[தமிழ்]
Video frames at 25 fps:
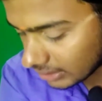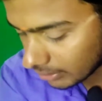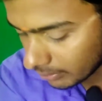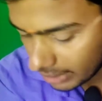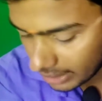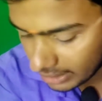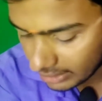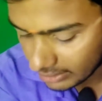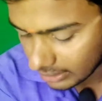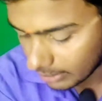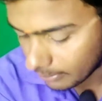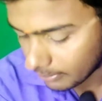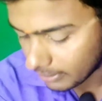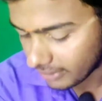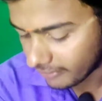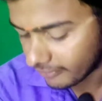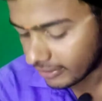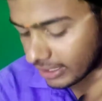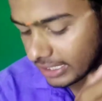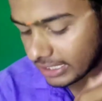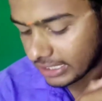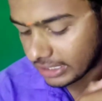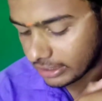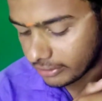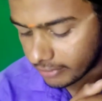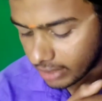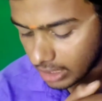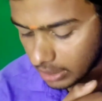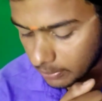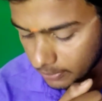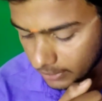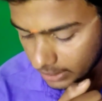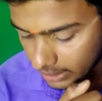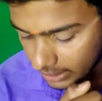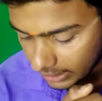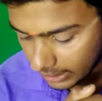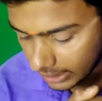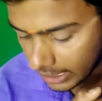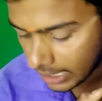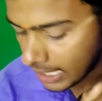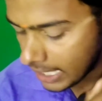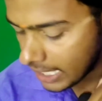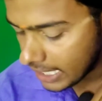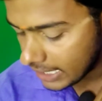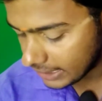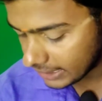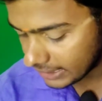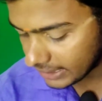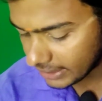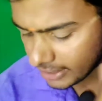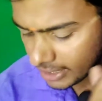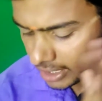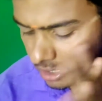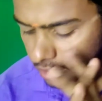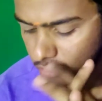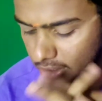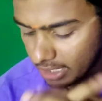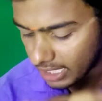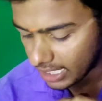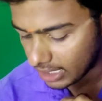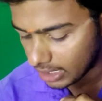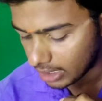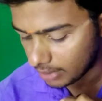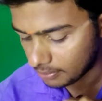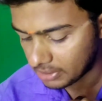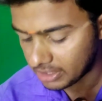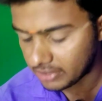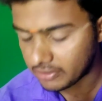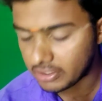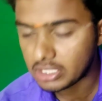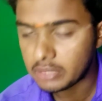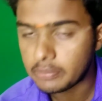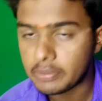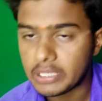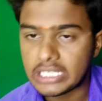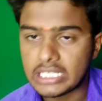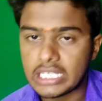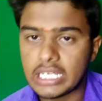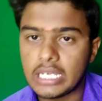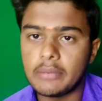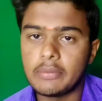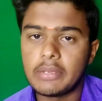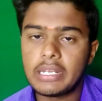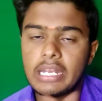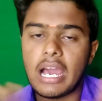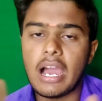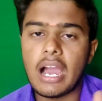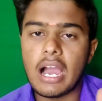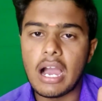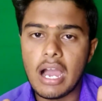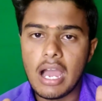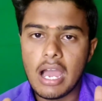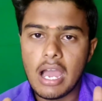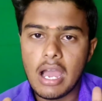அந்த மாதிரி சம்பளம் வர்றதுக்கு வாய்ப்பு இருக்குங்க இரண்டாவது யாரு அப்படின்னு வந்து பாத்தீங்க அப்படின்னா